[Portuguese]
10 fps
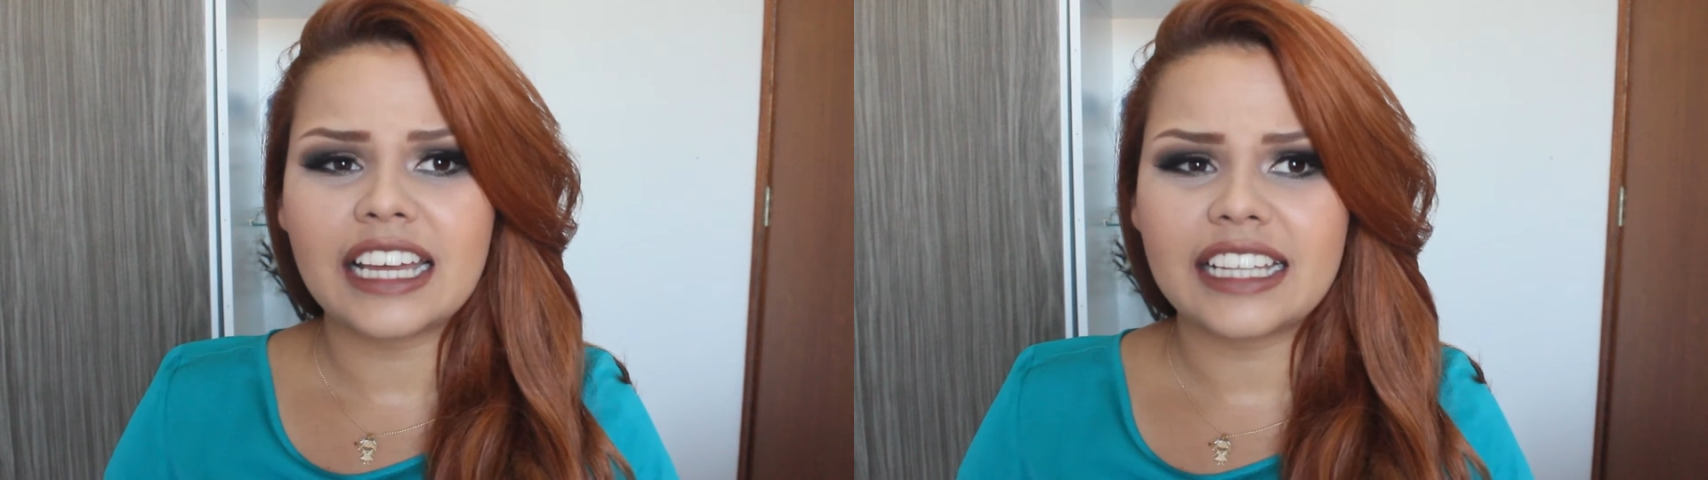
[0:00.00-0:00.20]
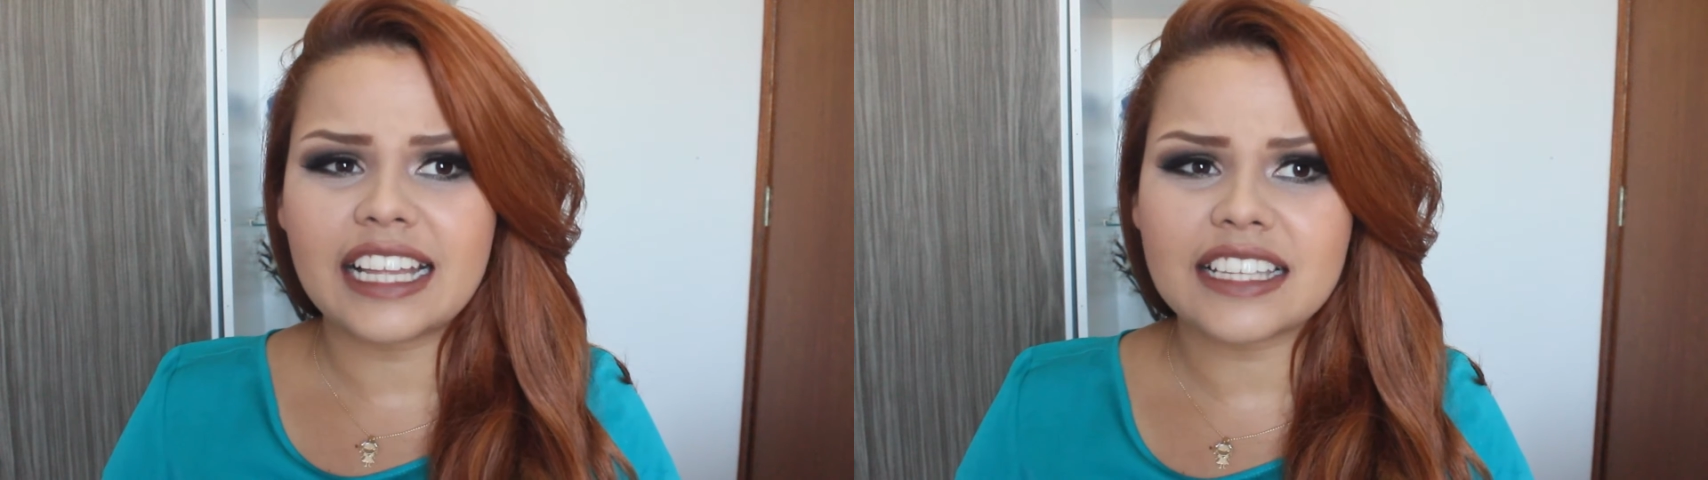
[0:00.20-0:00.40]

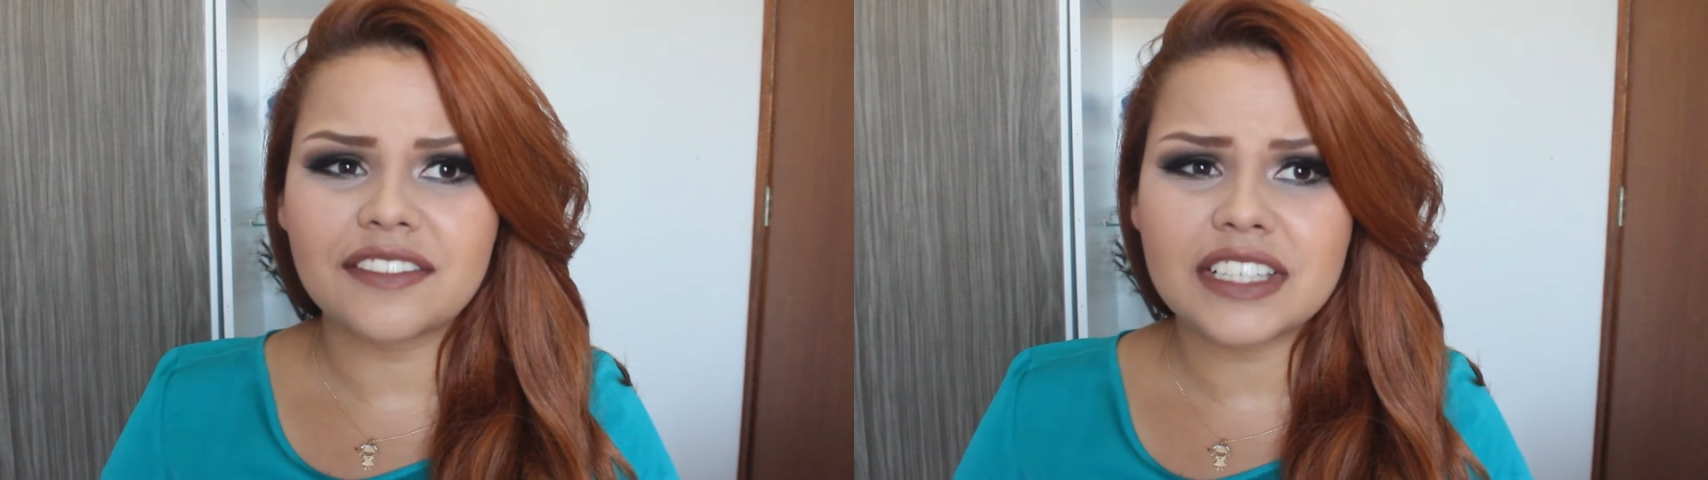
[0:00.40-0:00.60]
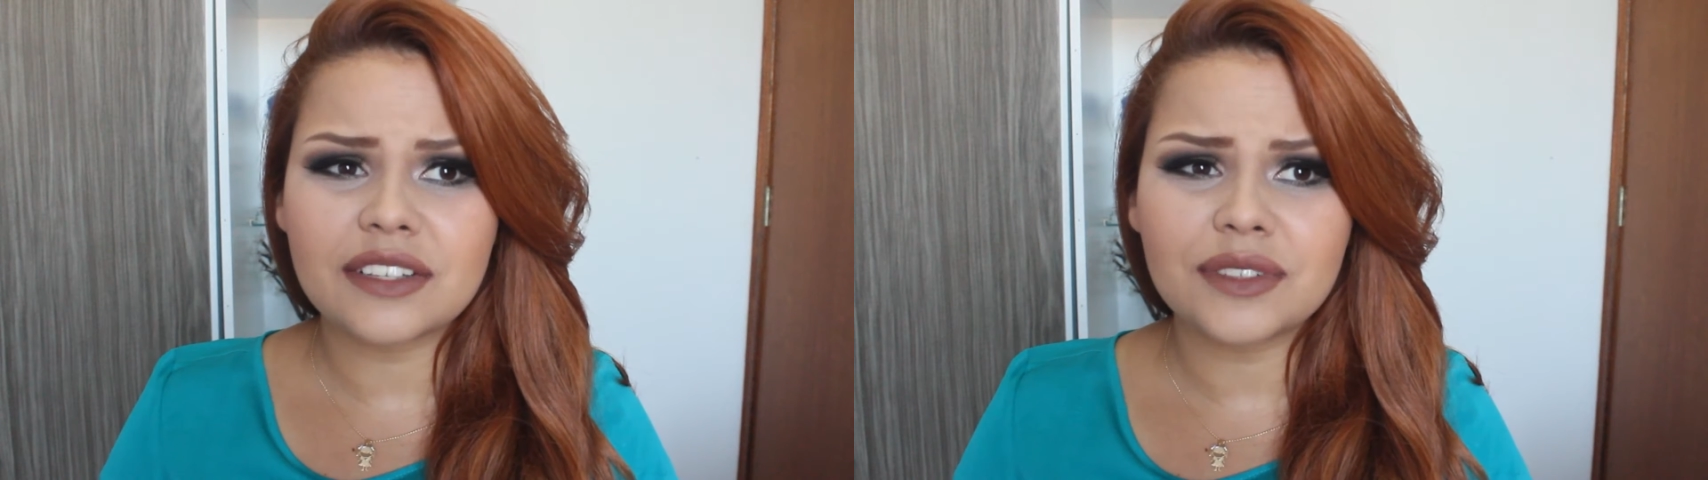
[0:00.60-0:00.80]
Dessa
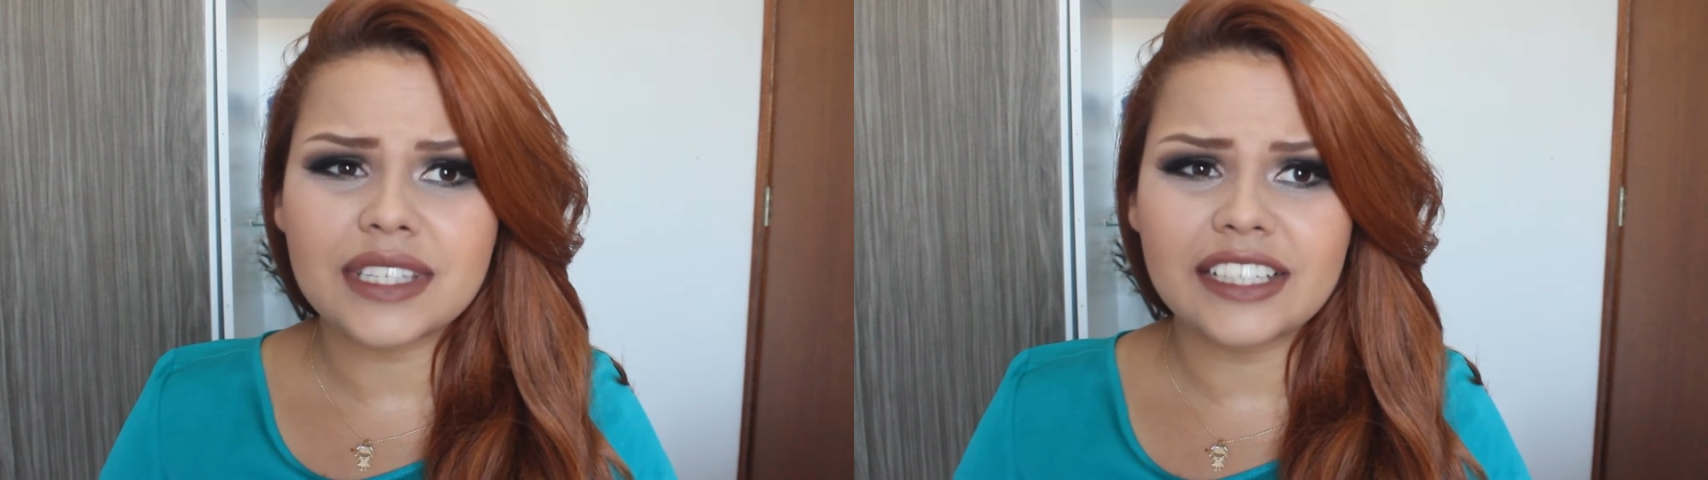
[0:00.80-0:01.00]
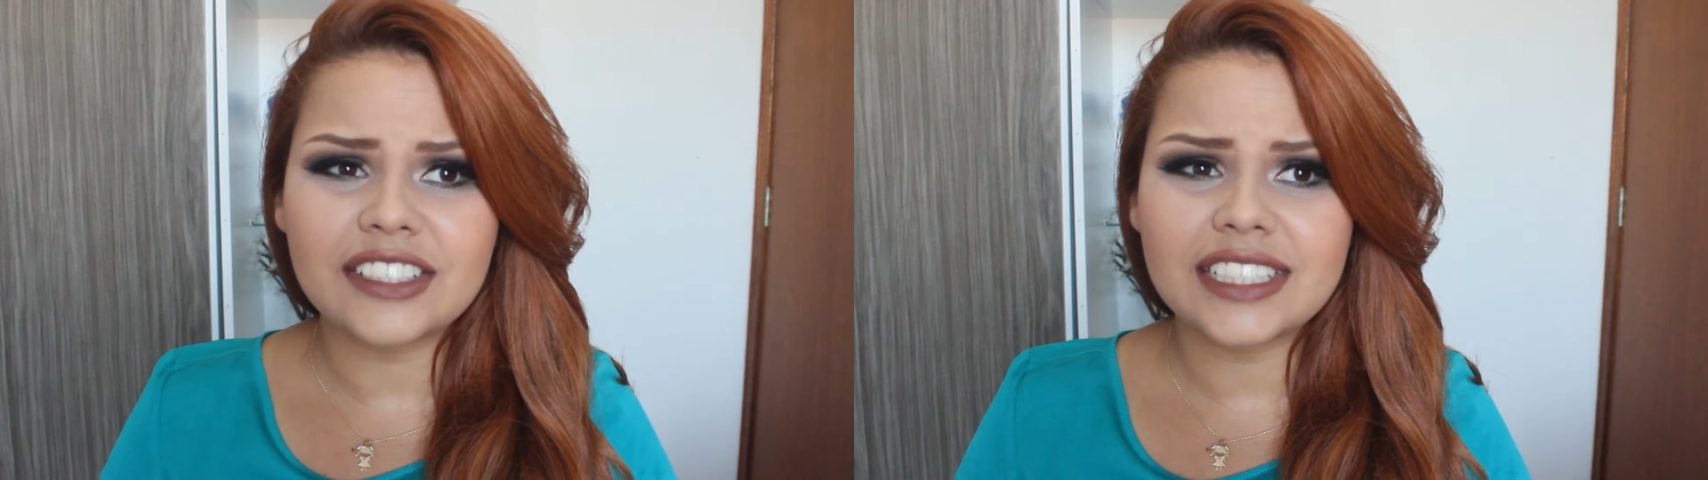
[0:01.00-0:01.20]
vez eu não
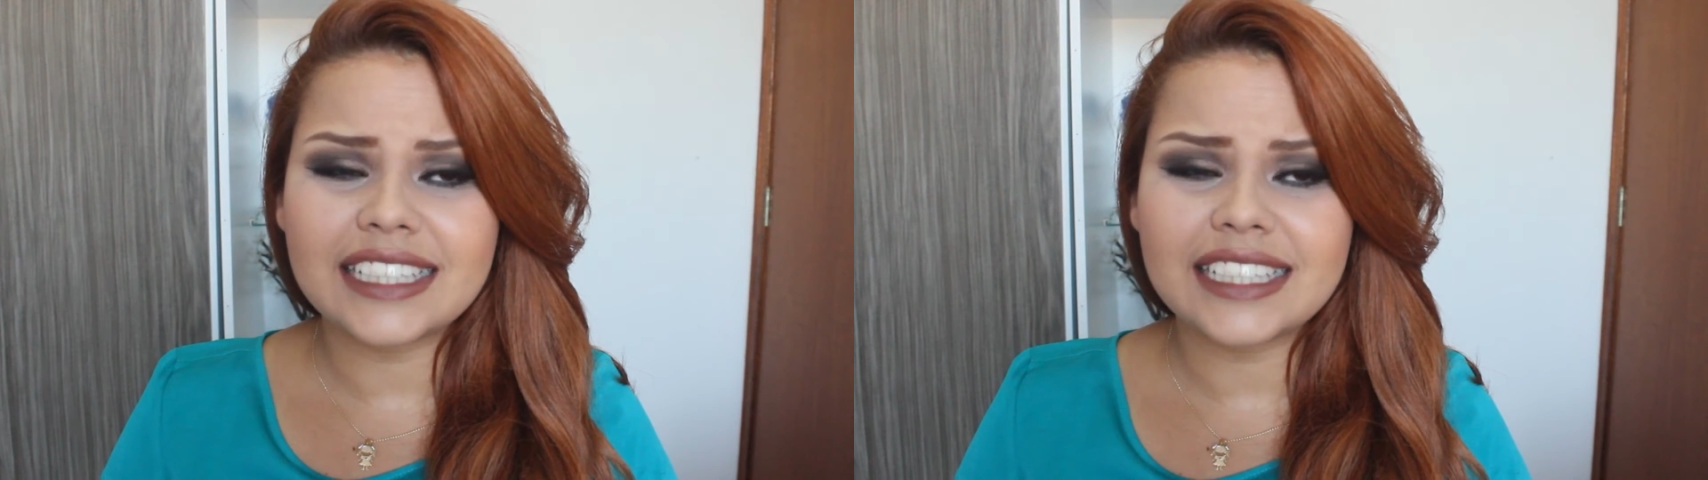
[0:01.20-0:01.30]
sei de